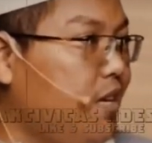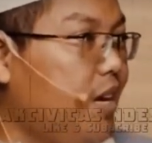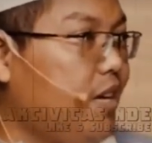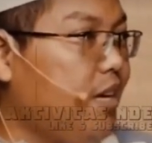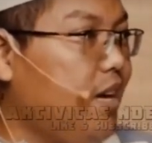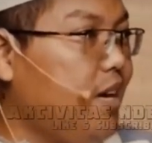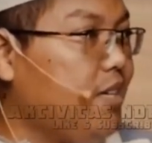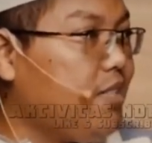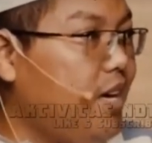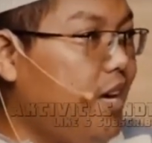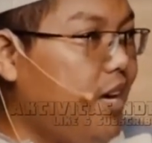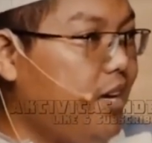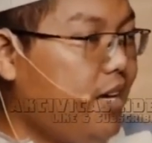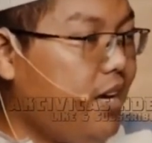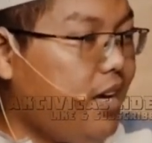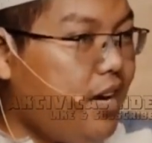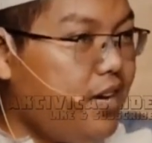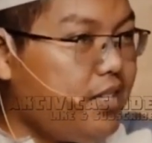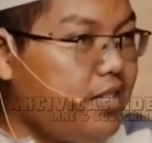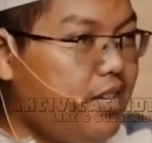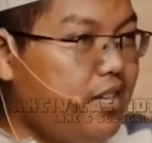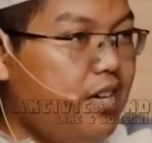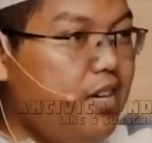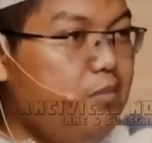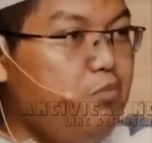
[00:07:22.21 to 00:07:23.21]
ya
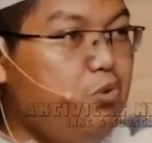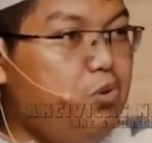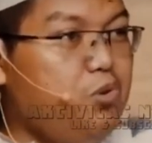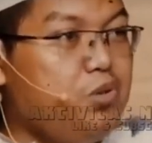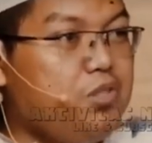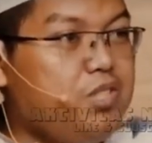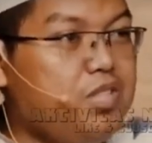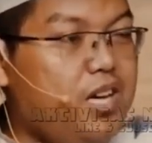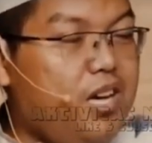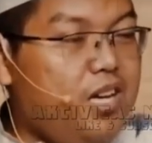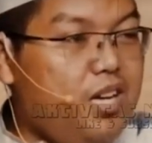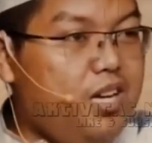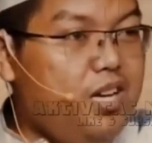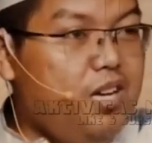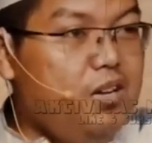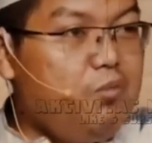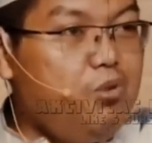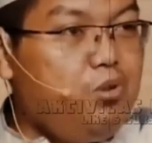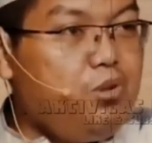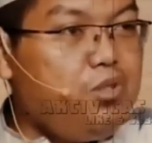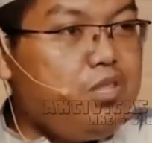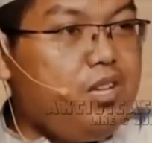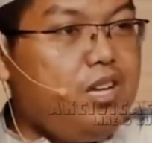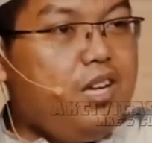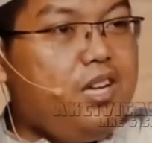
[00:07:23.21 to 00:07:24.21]
mungkin salah satu
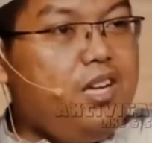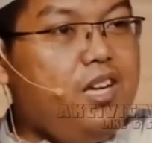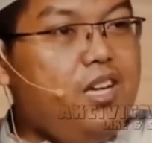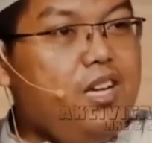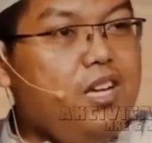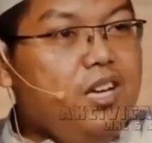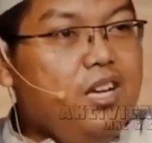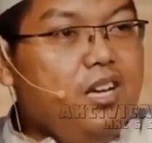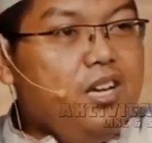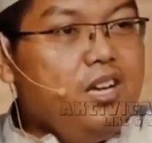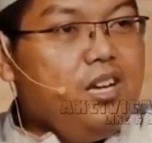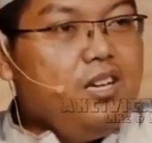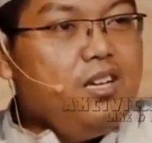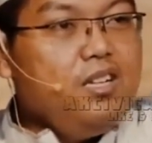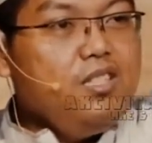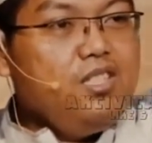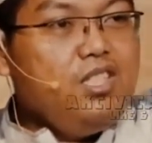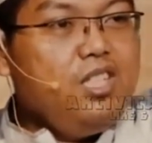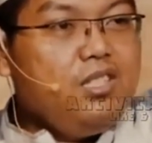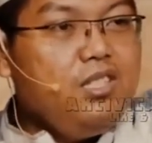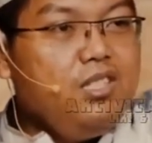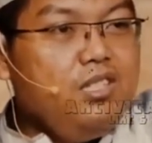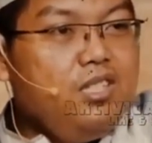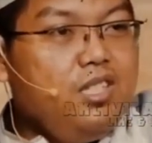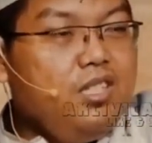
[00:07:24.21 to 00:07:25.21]
gambarannya seperti itulah eh,
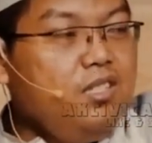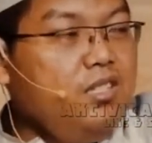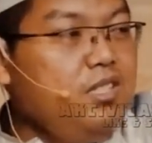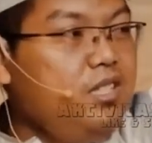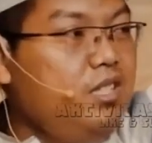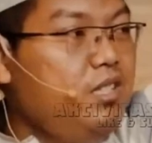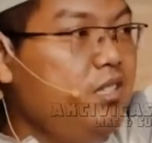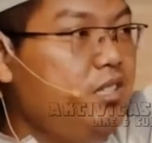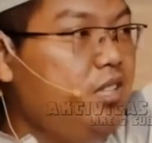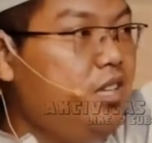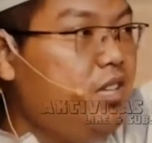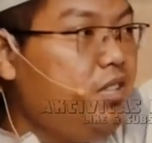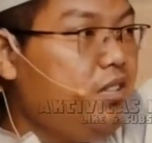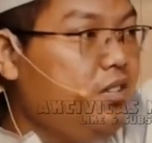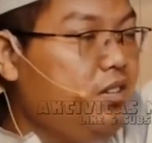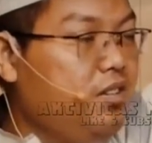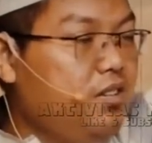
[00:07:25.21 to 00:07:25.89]
seperti itulah